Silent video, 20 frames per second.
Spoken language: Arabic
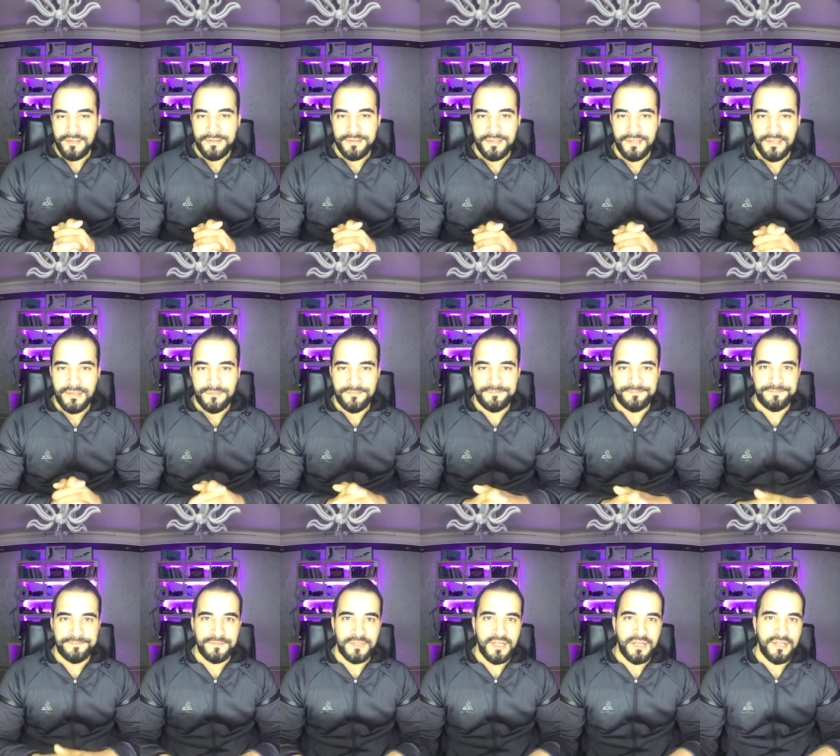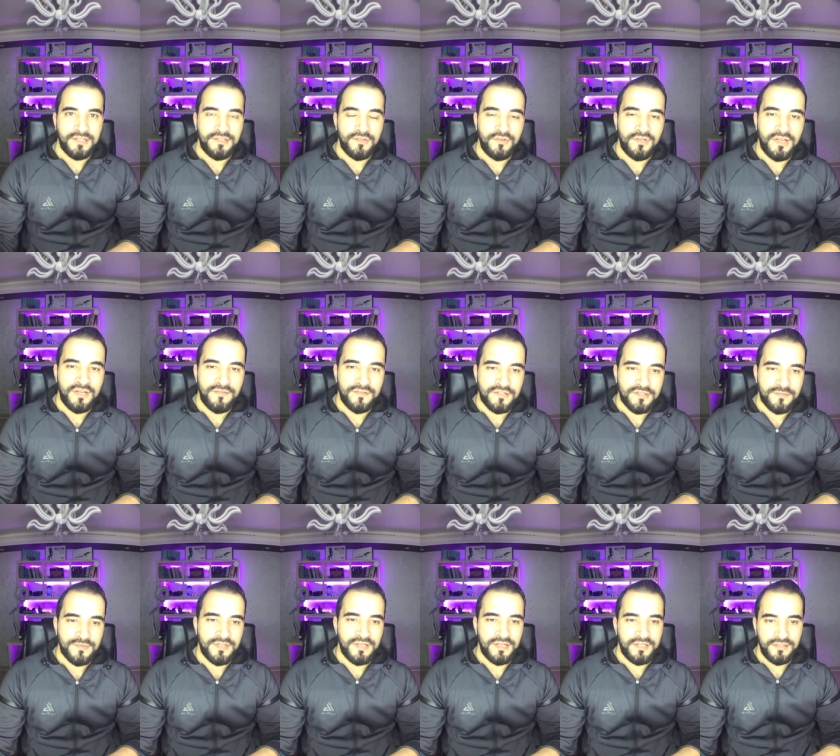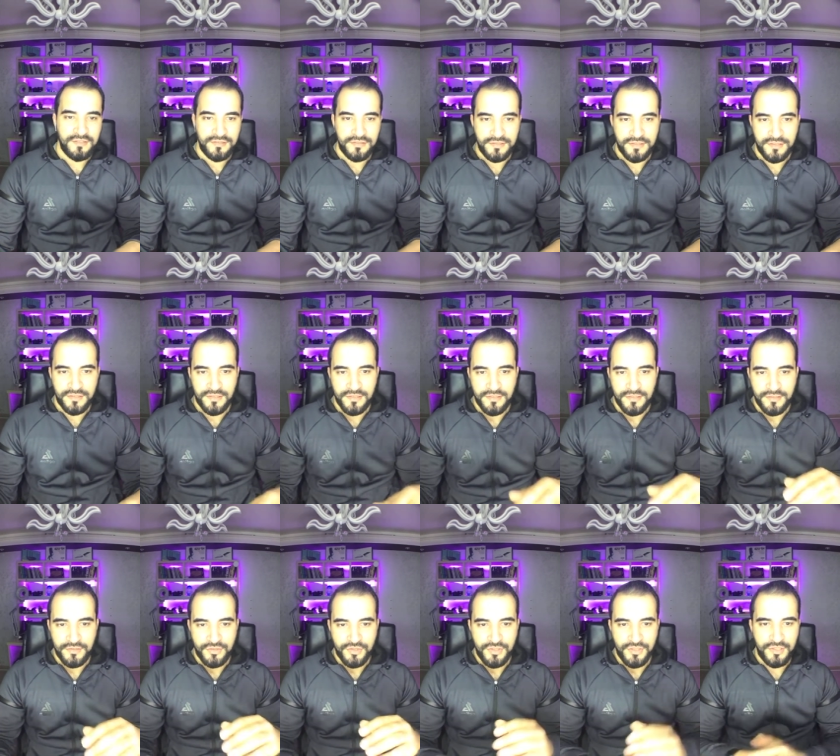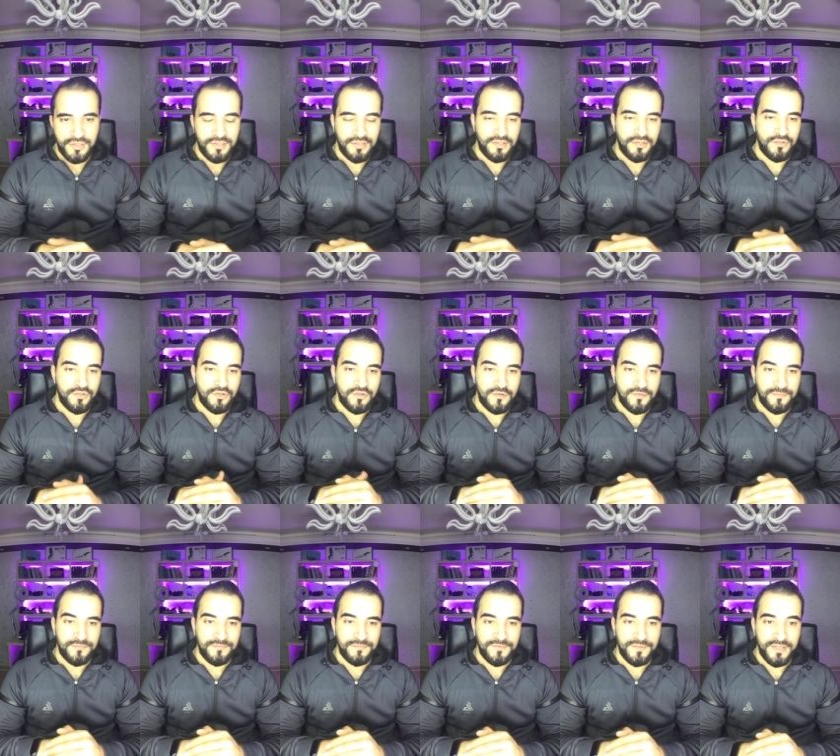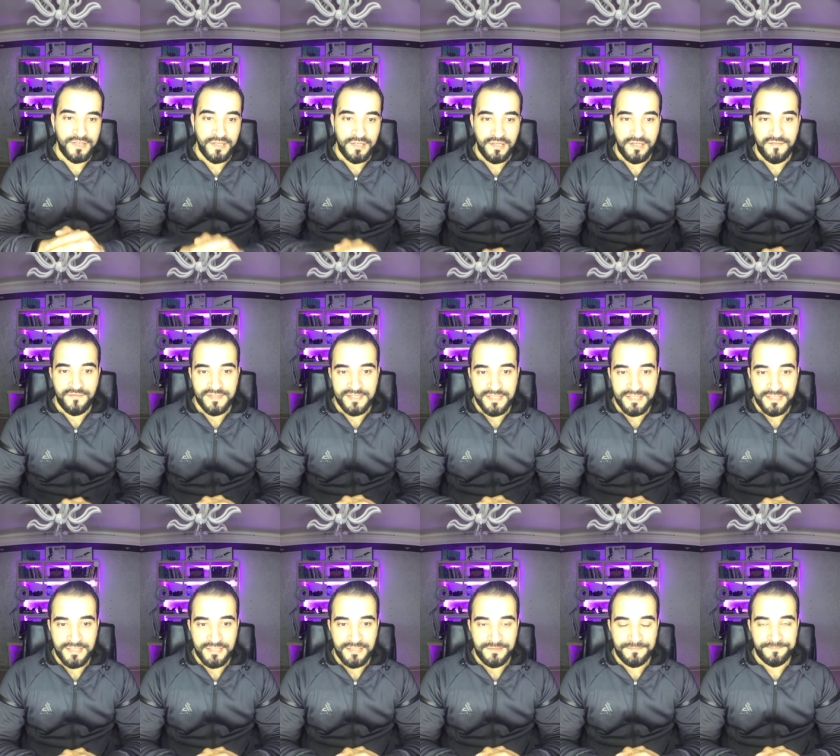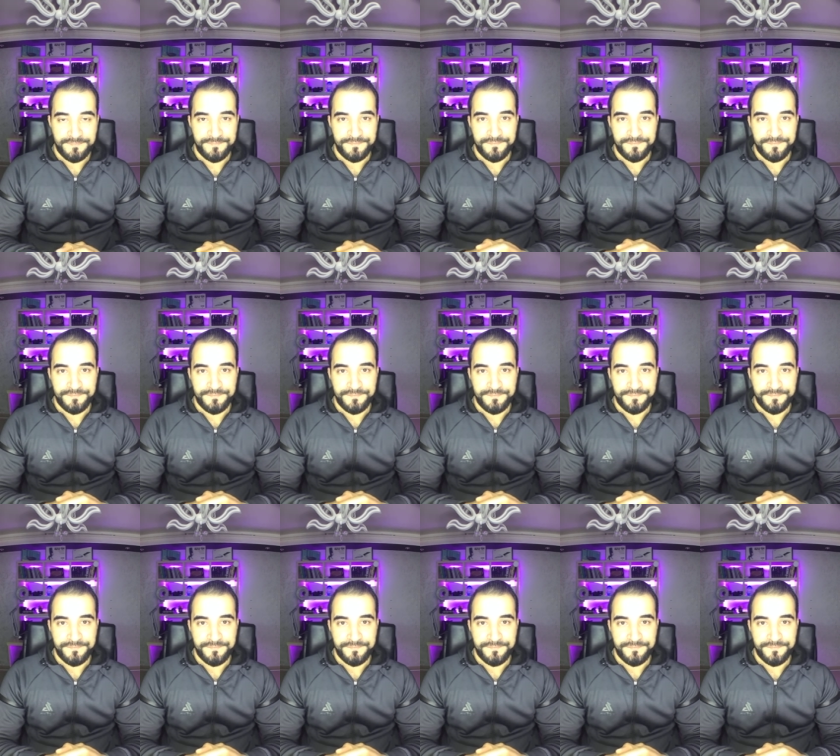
طيب يعطيكم العافية جميعا آه إن شاء الله اليوم في هاللايف السريع